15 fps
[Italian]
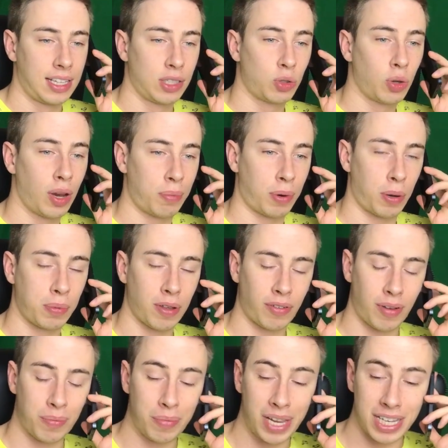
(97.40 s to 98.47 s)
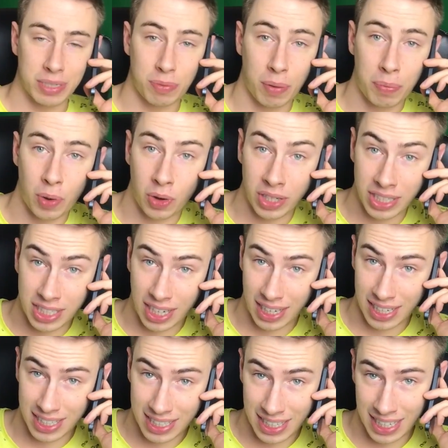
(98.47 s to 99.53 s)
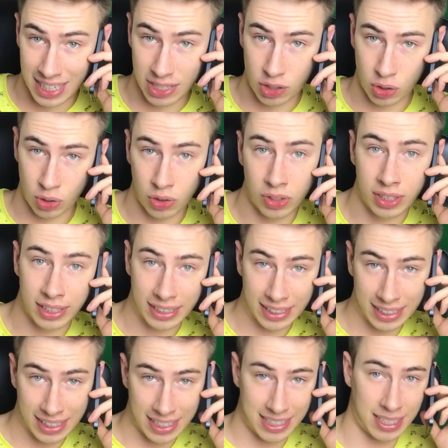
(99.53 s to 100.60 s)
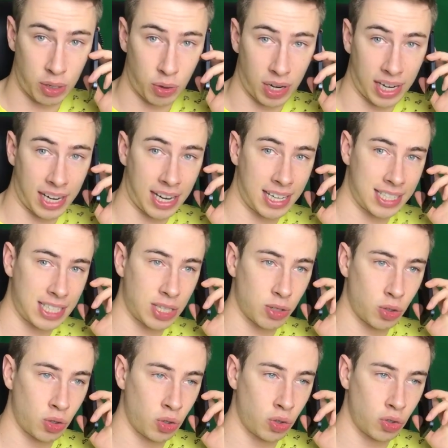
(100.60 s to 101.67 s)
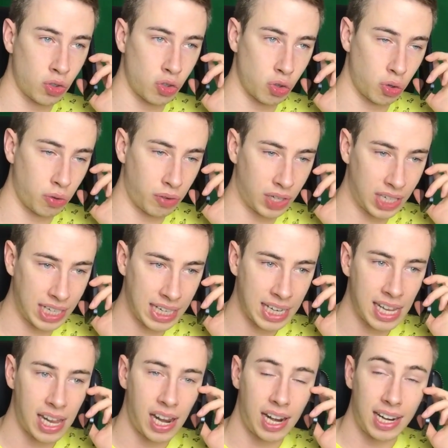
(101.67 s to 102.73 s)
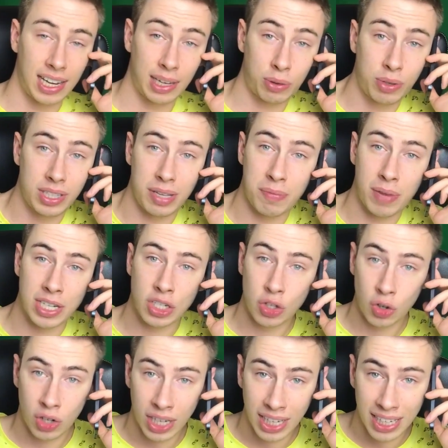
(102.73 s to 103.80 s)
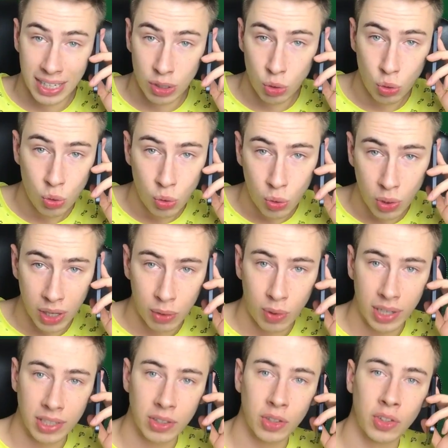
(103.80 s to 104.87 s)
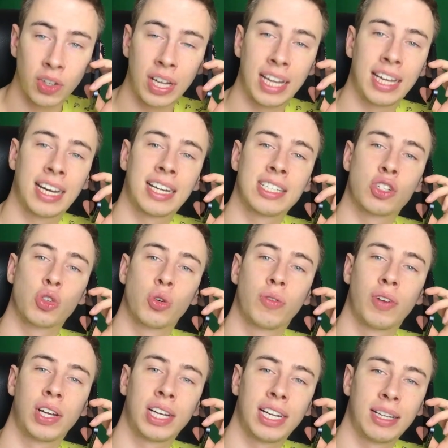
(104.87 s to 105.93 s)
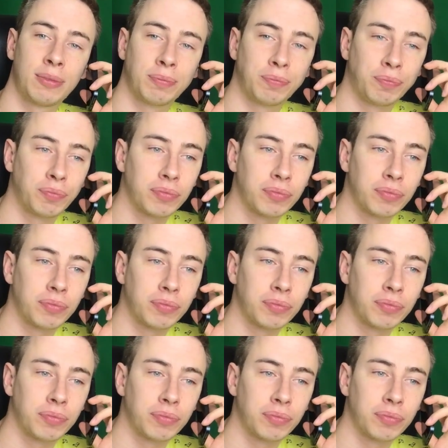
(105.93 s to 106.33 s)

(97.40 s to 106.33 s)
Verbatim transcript: sulla propria fanbase, ma poi c'è nel senso, te sei un ragazzo giovane e quindi immagino che chiunque quando era giovane